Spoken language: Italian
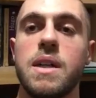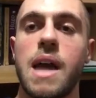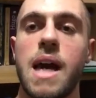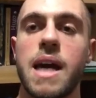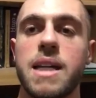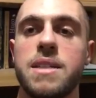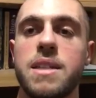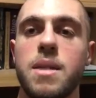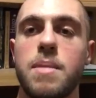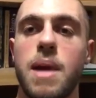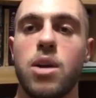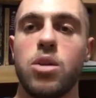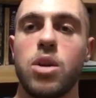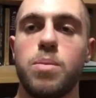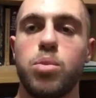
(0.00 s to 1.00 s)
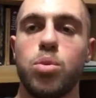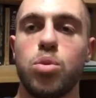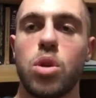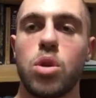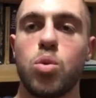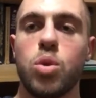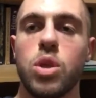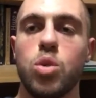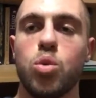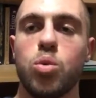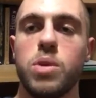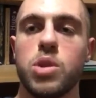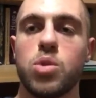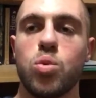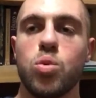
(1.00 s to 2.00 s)
Anche se rimangono appunto alcuni
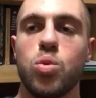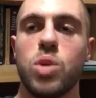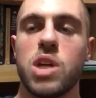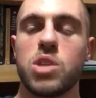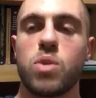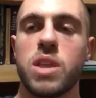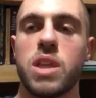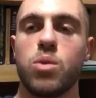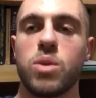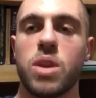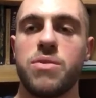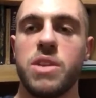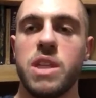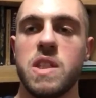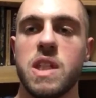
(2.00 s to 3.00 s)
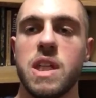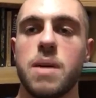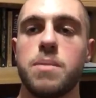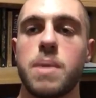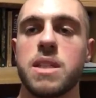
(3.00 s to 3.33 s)
dubbi sulla sua tenuta fisica,